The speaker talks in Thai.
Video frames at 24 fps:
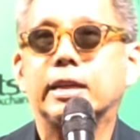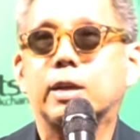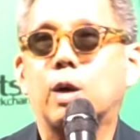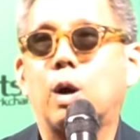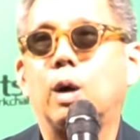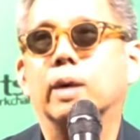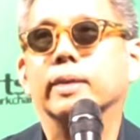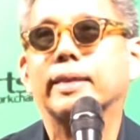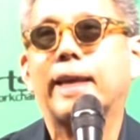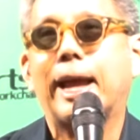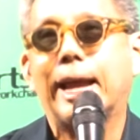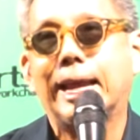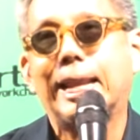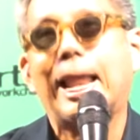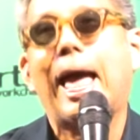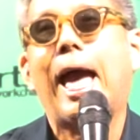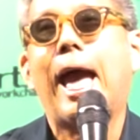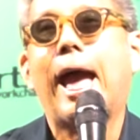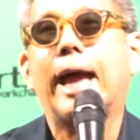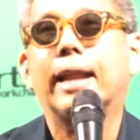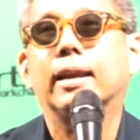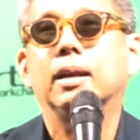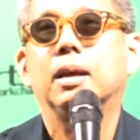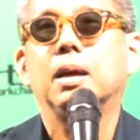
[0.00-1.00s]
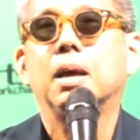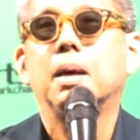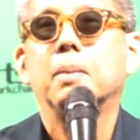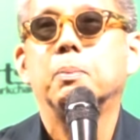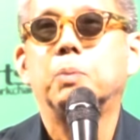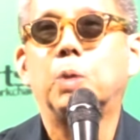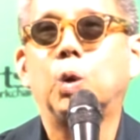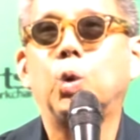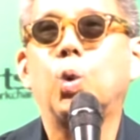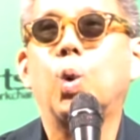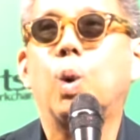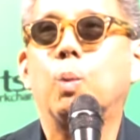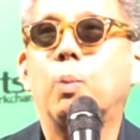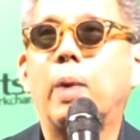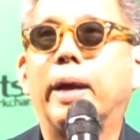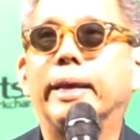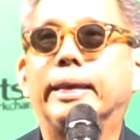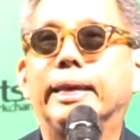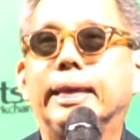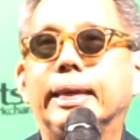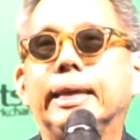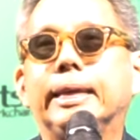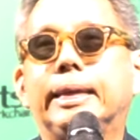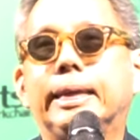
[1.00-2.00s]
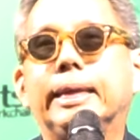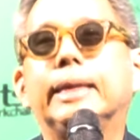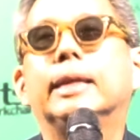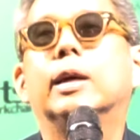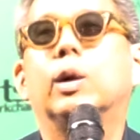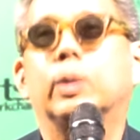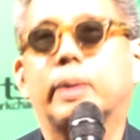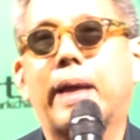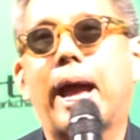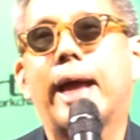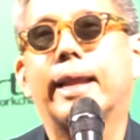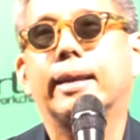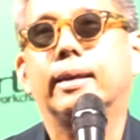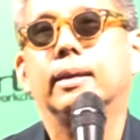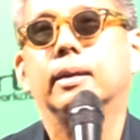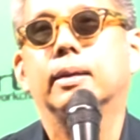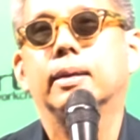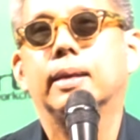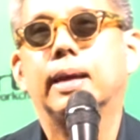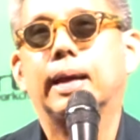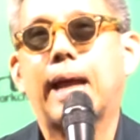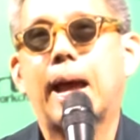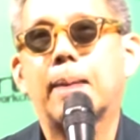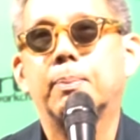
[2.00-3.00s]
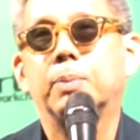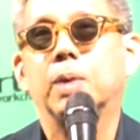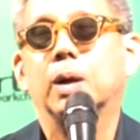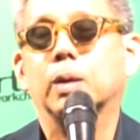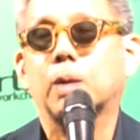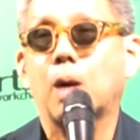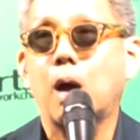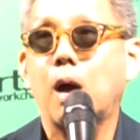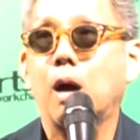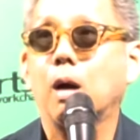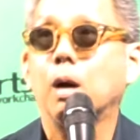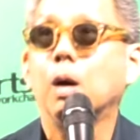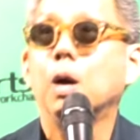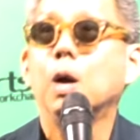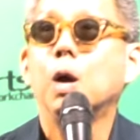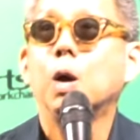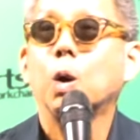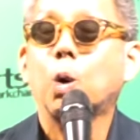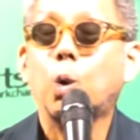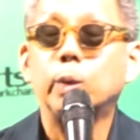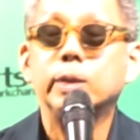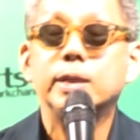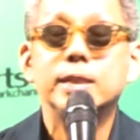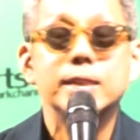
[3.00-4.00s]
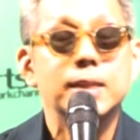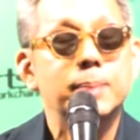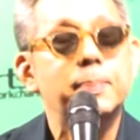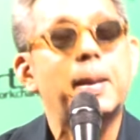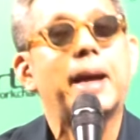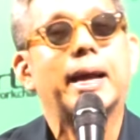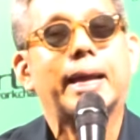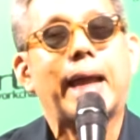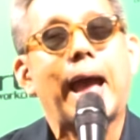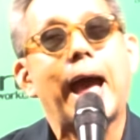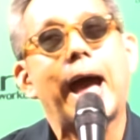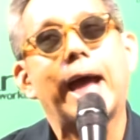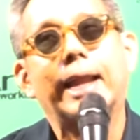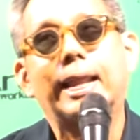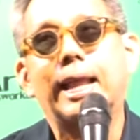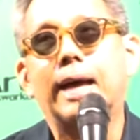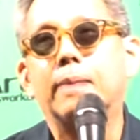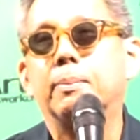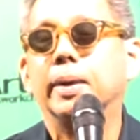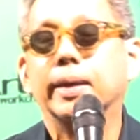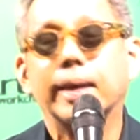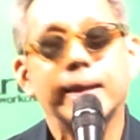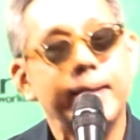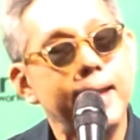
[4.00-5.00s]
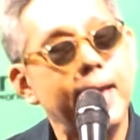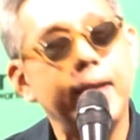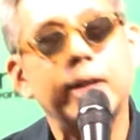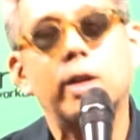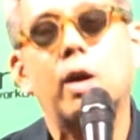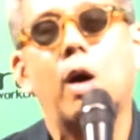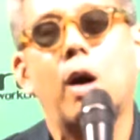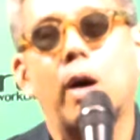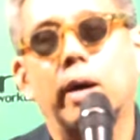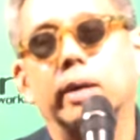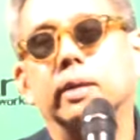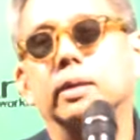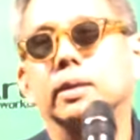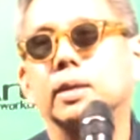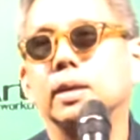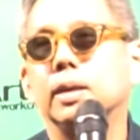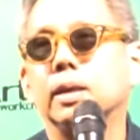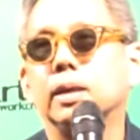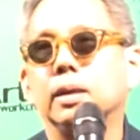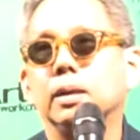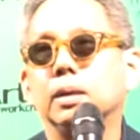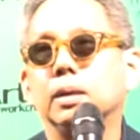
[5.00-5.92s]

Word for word: ของไทยแลนด์มารวมไว้ที่นี่ที่เดียวกันนะครับแล้วก็คนที่จะมางานละมันก็แน่นอนคือ